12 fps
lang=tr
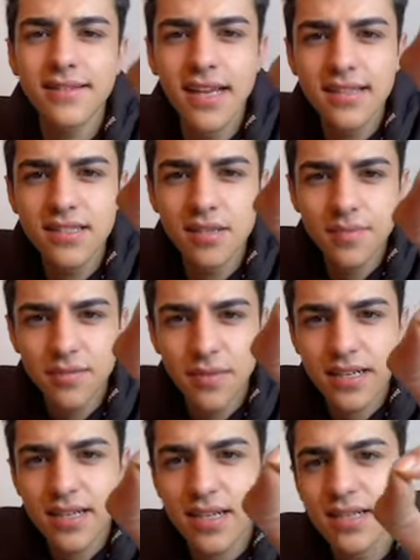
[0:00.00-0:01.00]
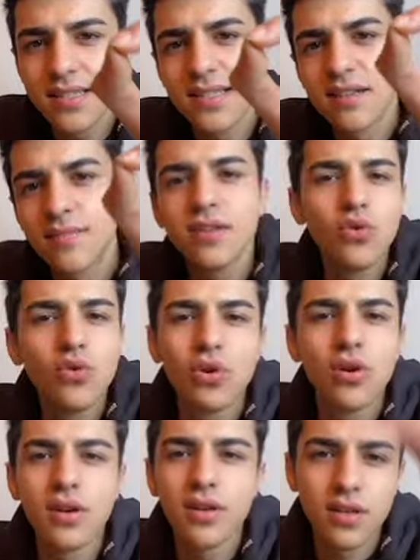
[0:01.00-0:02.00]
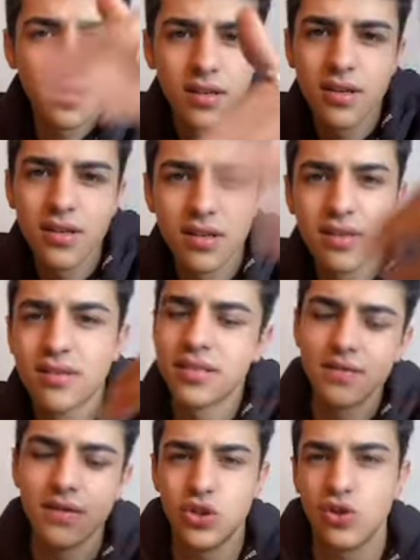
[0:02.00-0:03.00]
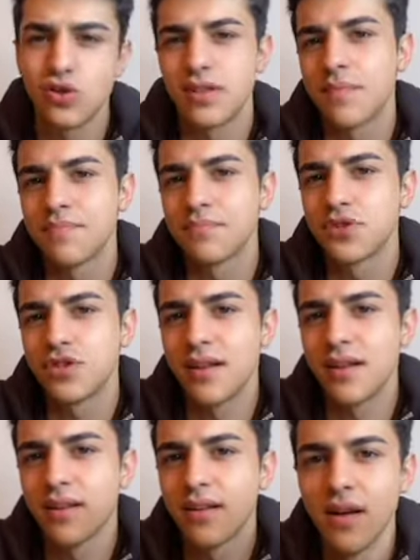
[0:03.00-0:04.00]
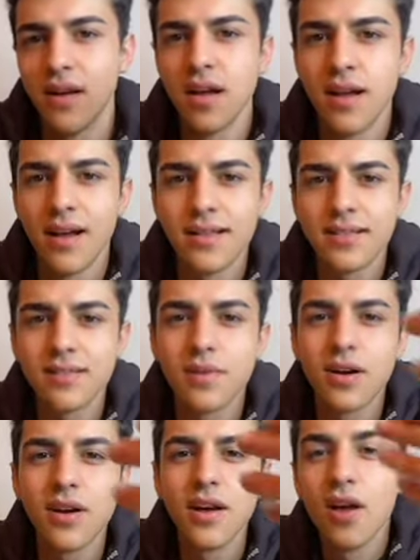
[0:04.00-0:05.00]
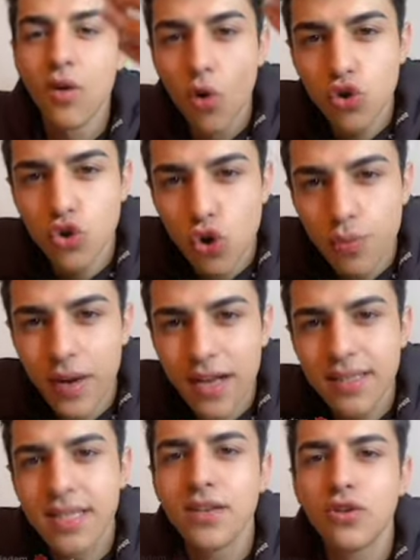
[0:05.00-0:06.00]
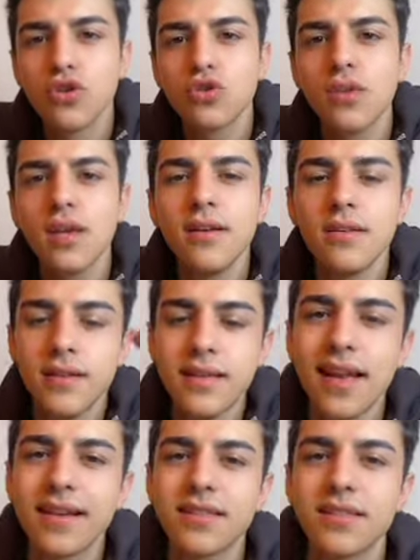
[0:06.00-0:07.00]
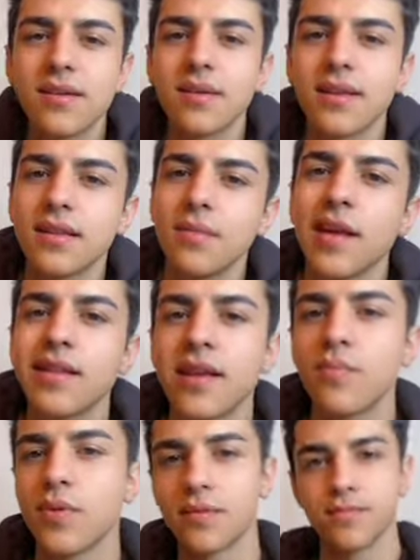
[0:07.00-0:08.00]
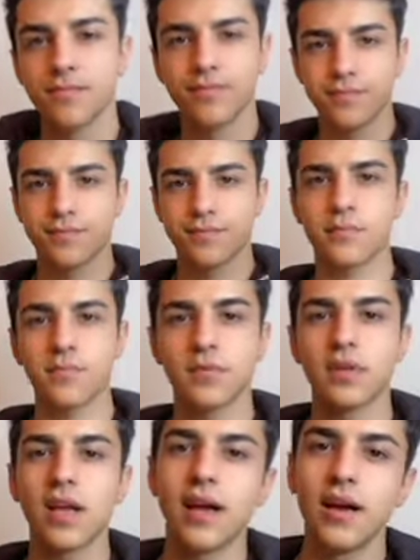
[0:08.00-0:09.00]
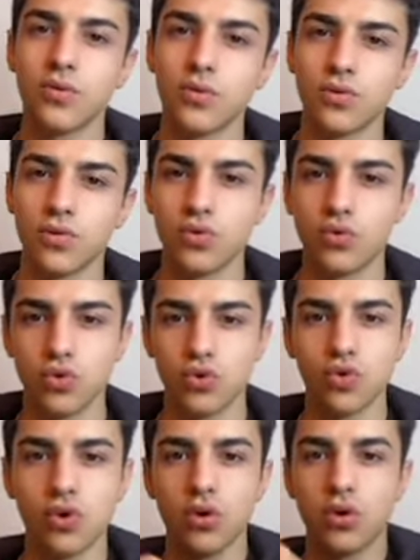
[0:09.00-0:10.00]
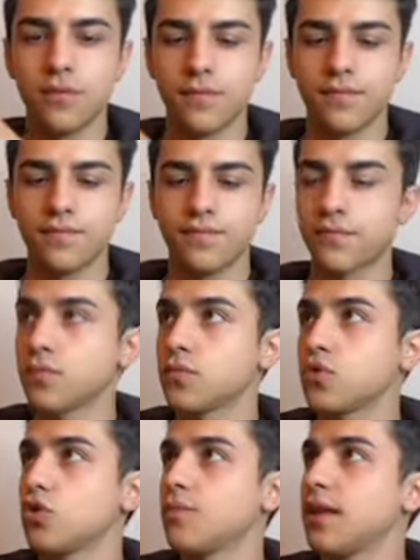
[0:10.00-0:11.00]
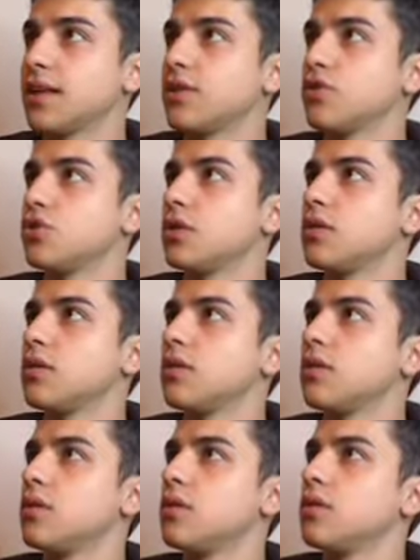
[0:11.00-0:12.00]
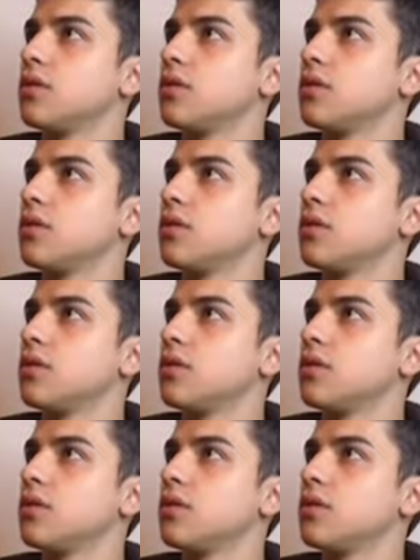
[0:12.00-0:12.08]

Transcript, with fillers: Sadece bir marka kızlarıma e, sweatshirt yapmış yani. Anladınız mı? O çok pahalı geliyorsa ileriki zamanlarda ben de yaparım. Daha ucuz yollu. Çok pahalı geliyorsa. Güzel tavuk.